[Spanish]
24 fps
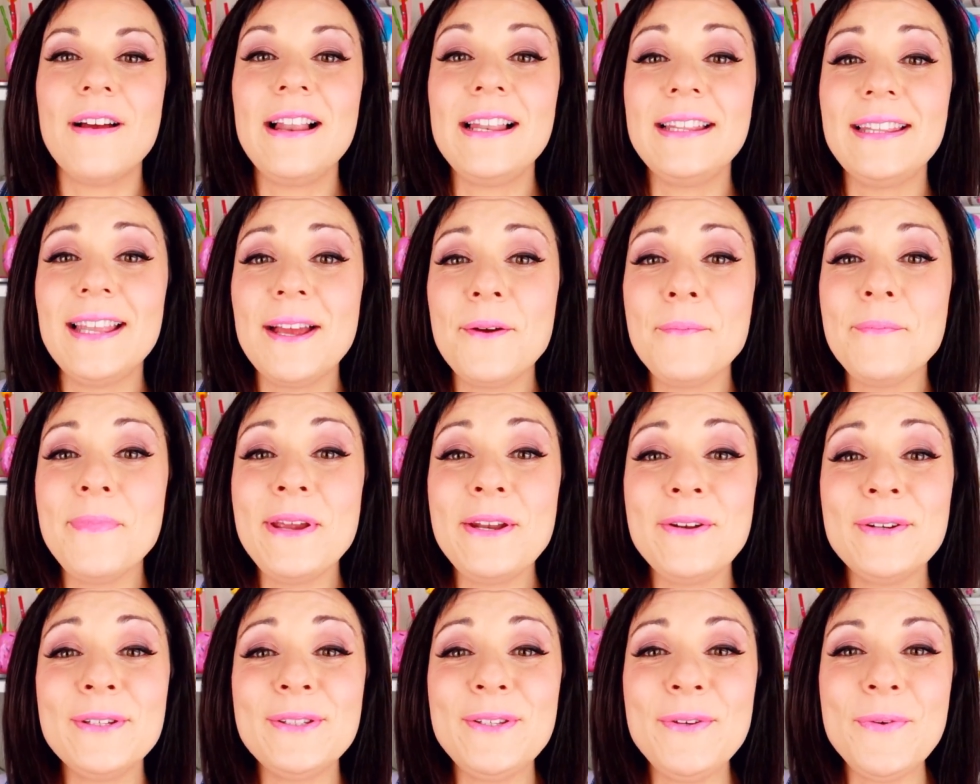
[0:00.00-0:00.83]
Faltan
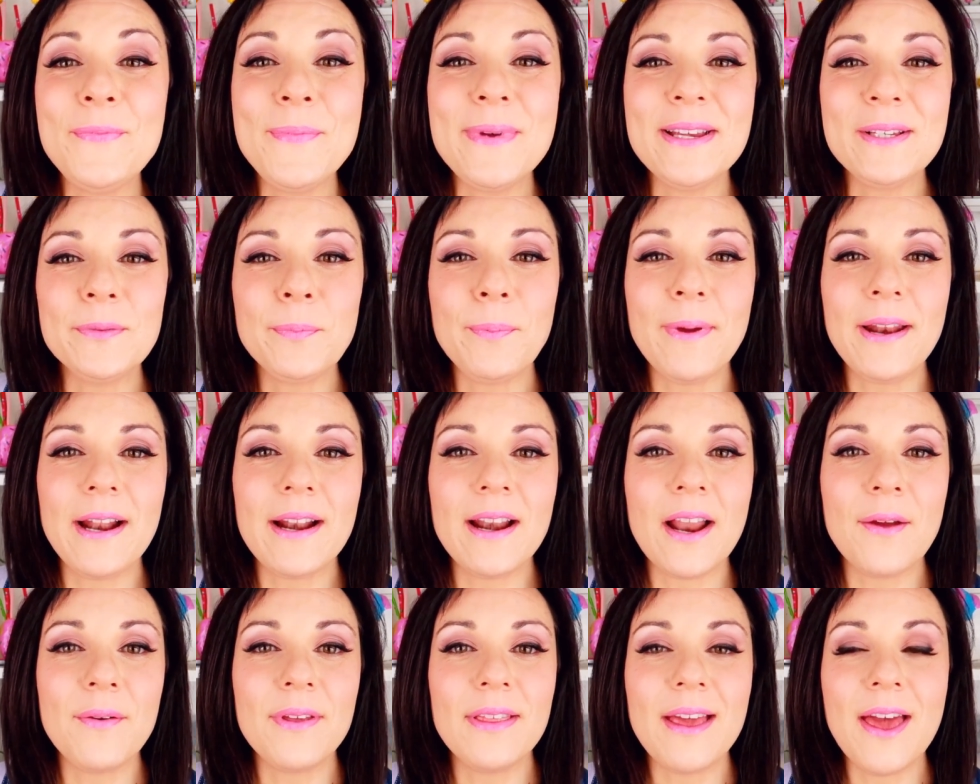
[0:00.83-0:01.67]
menos de un mes
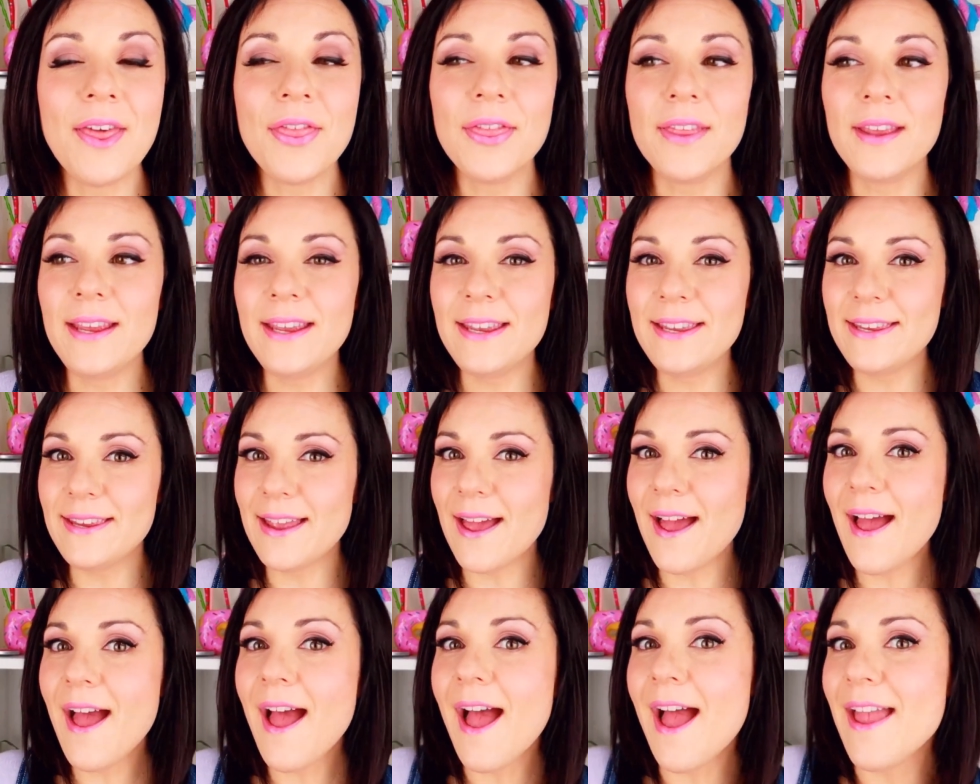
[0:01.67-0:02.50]
para Navidad y
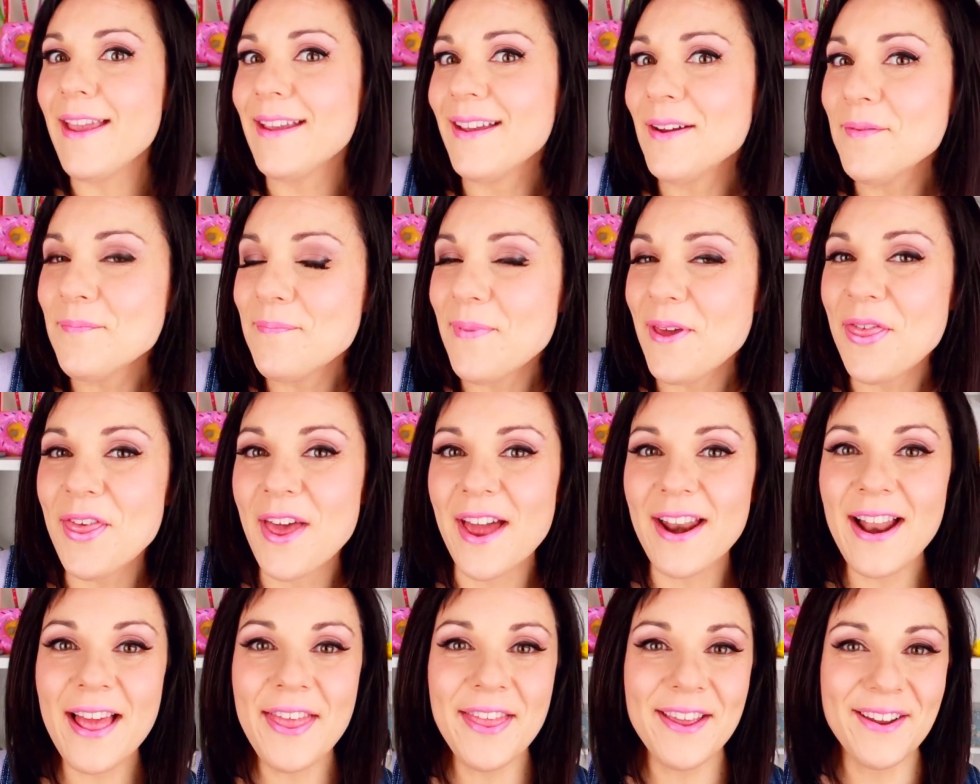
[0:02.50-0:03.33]
ya hay que
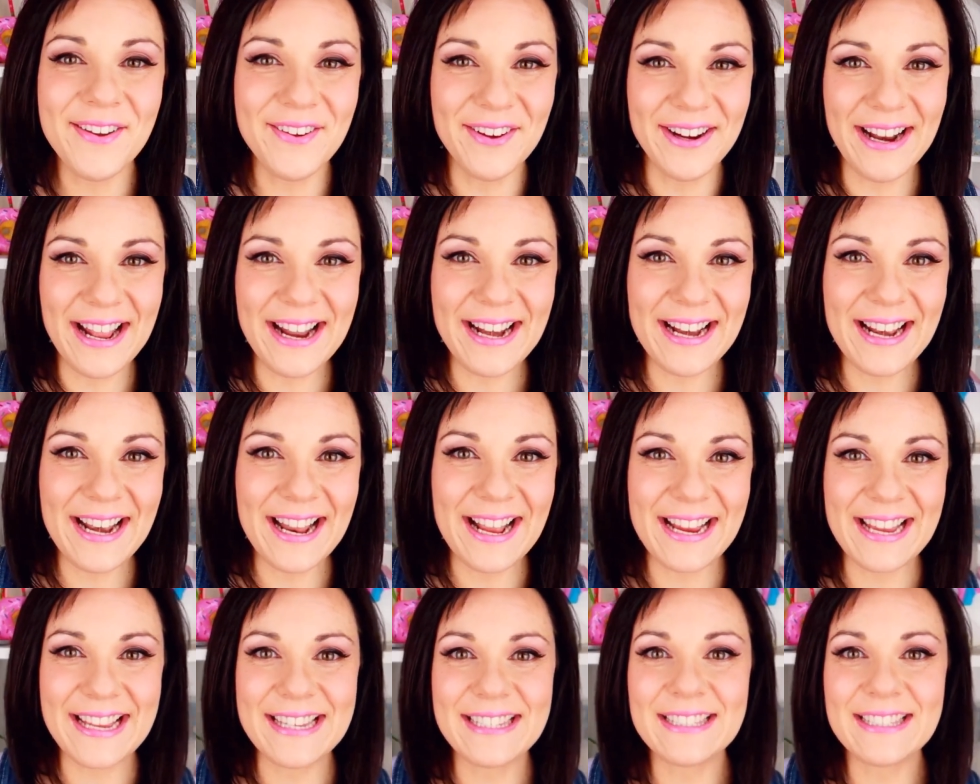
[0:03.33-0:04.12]
empezar a decorar la